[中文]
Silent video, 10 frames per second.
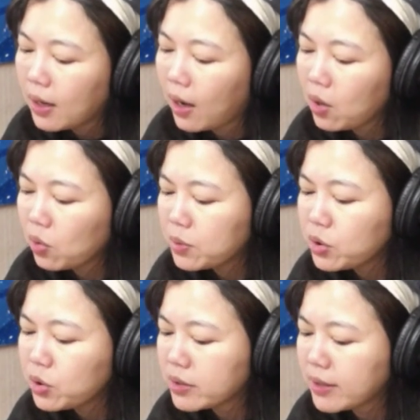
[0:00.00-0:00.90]
好，我们
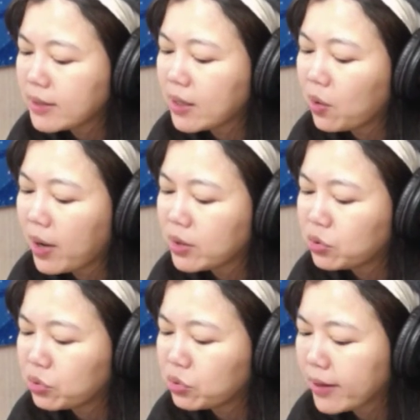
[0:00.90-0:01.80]
休息一下，再回来
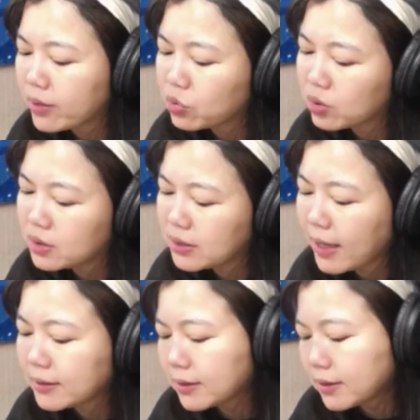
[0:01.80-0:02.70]
继续谈说其
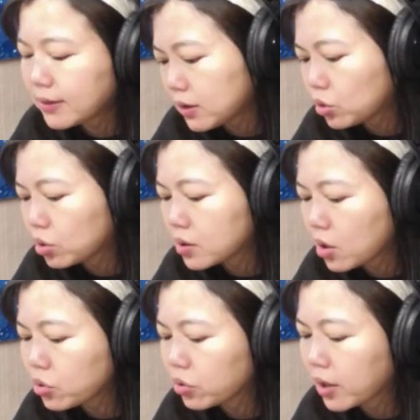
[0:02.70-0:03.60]
他经济体所
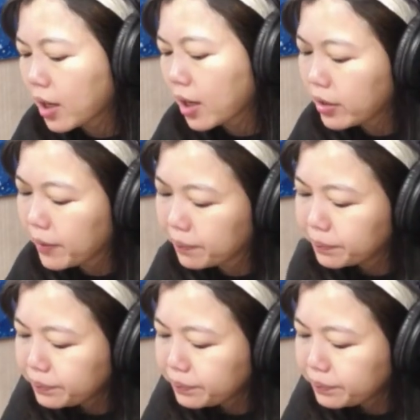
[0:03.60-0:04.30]
遭受的考验。